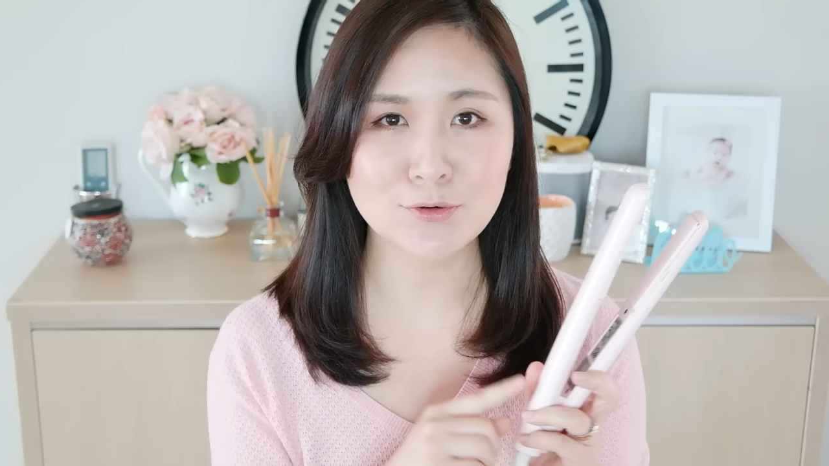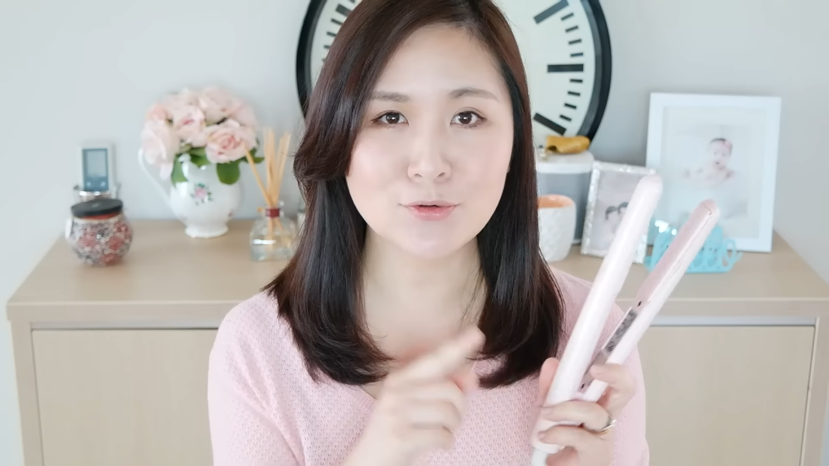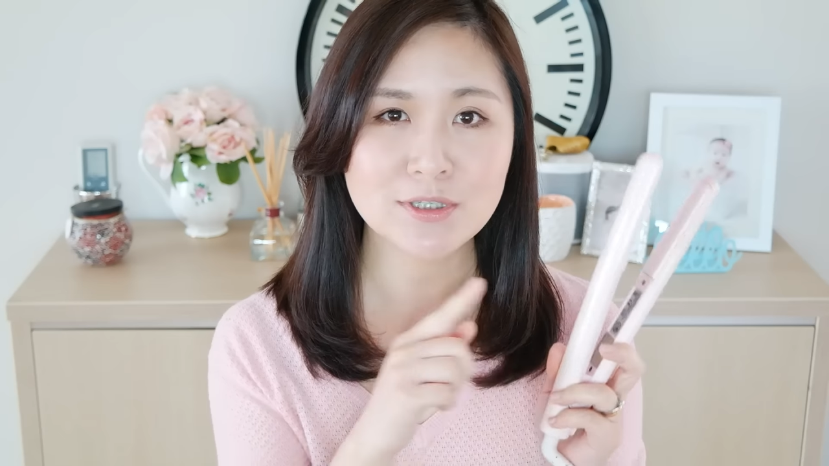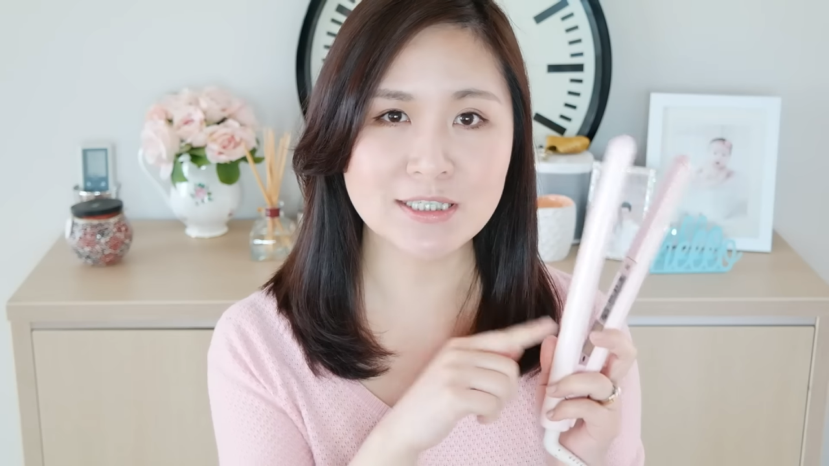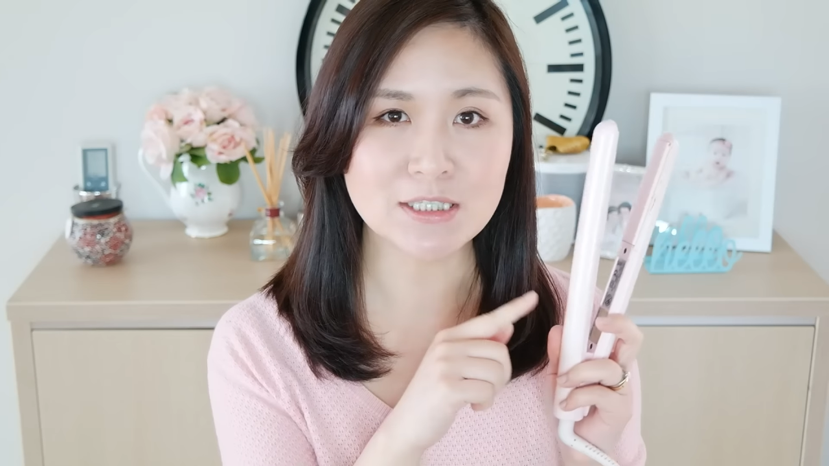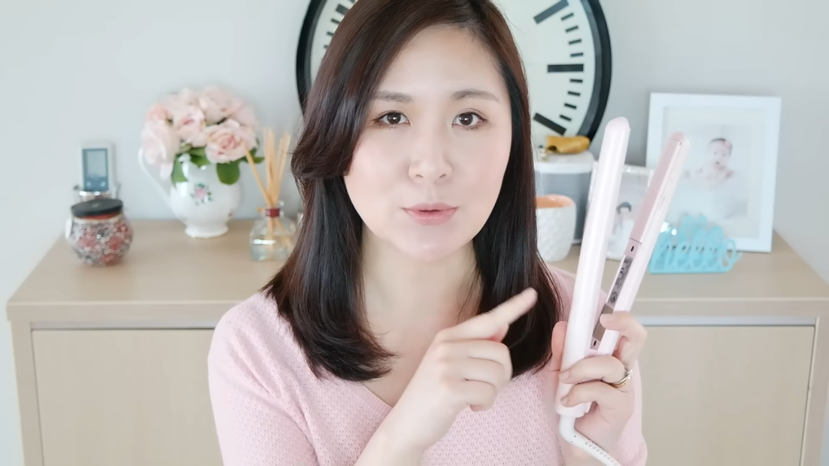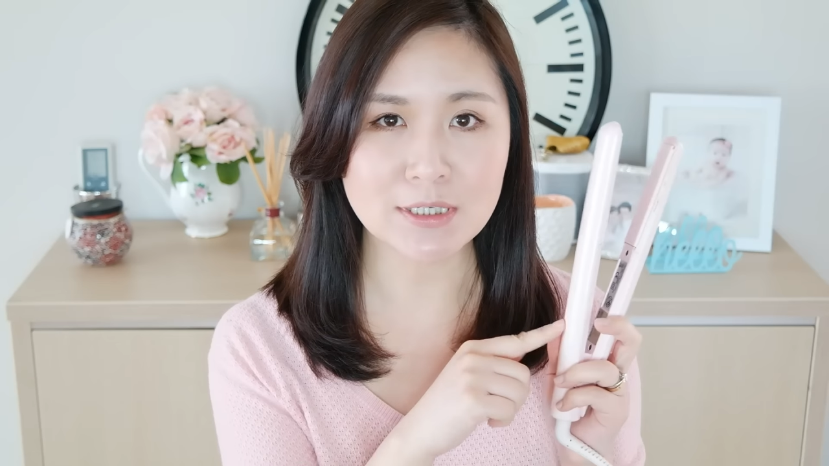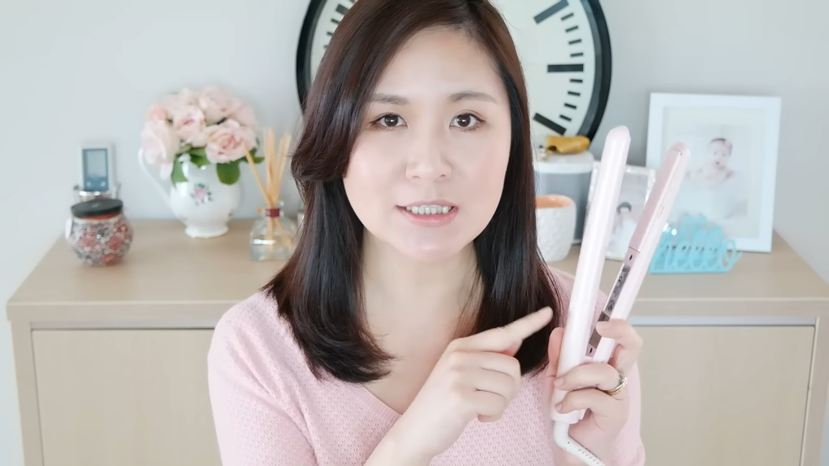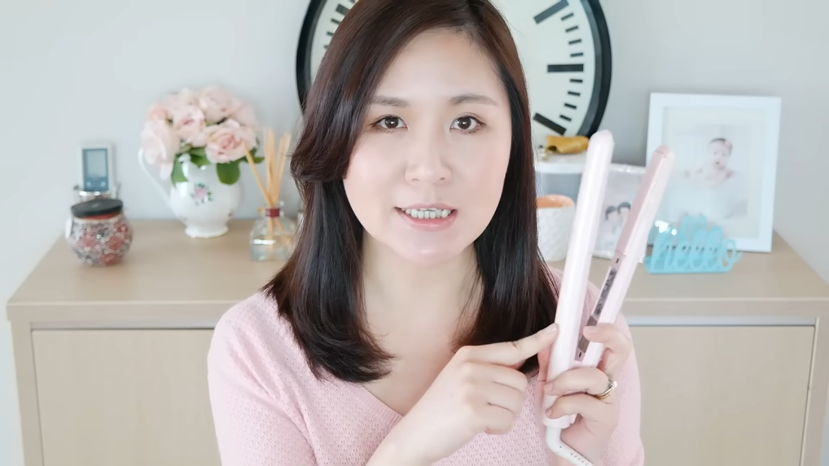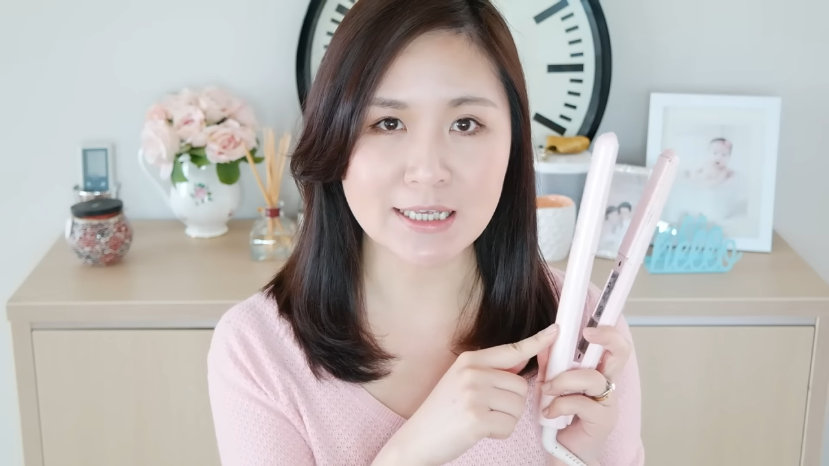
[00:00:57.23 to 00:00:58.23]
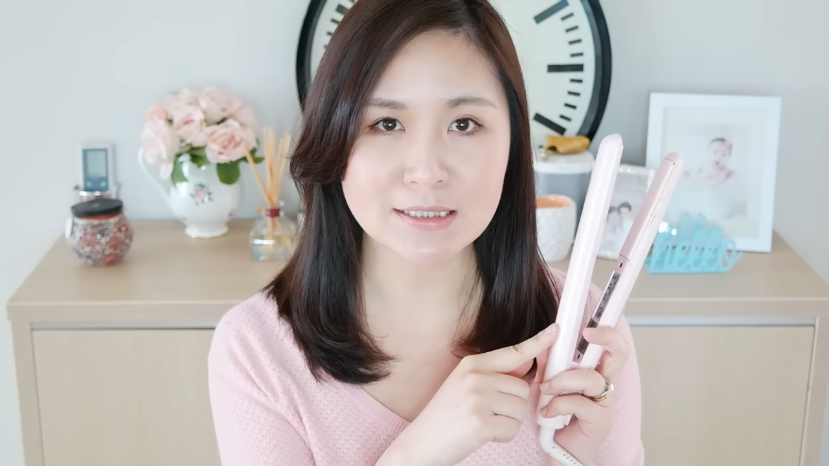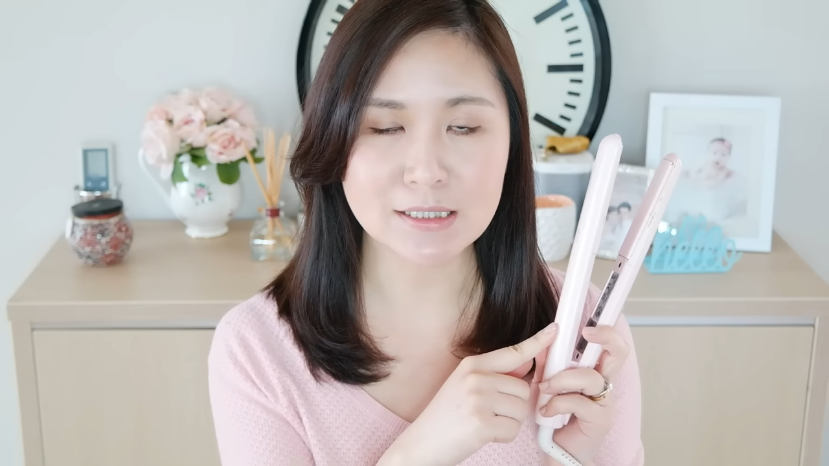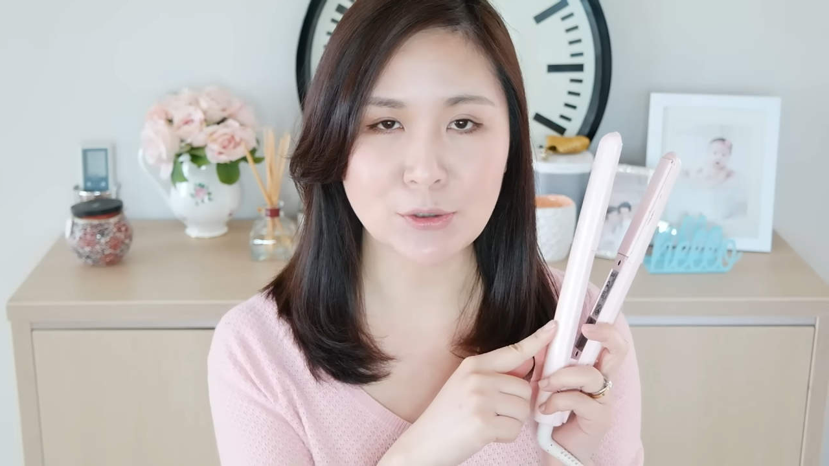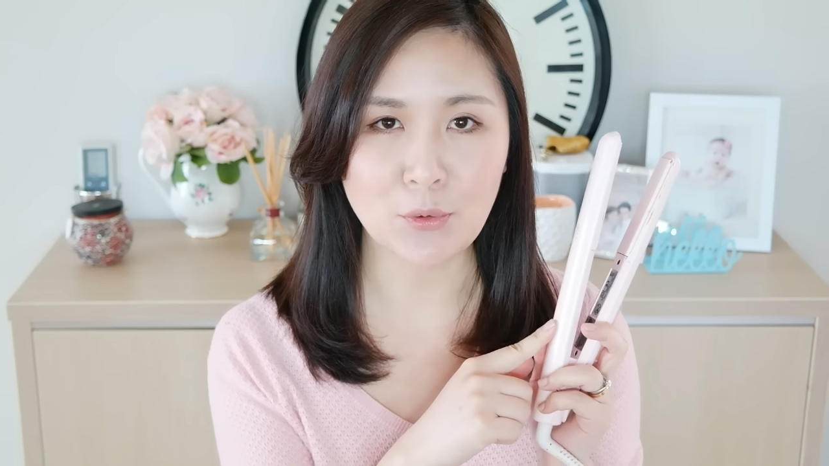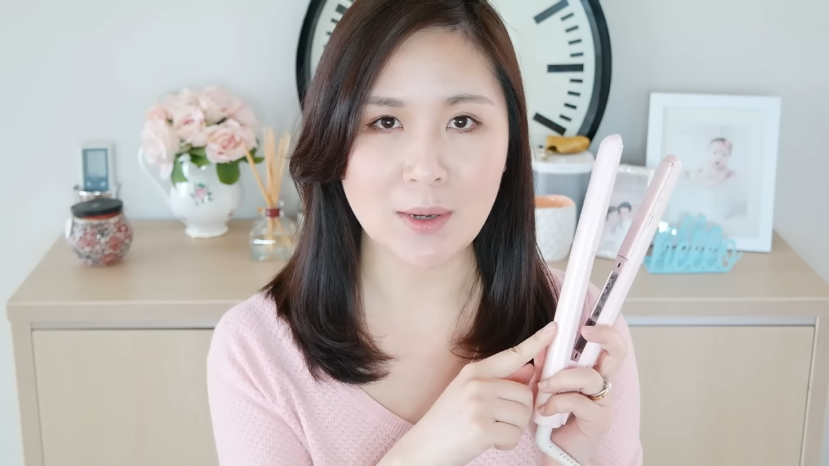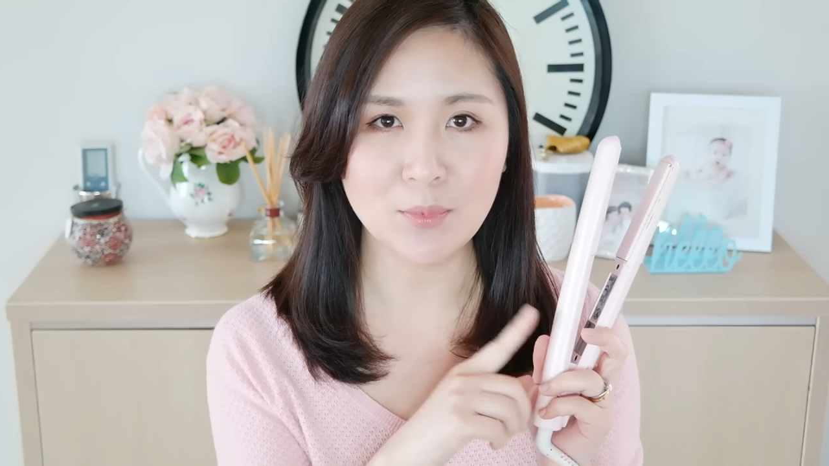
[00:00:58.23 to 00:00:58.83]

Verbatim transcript: 如果你喜欢这个颜色的话，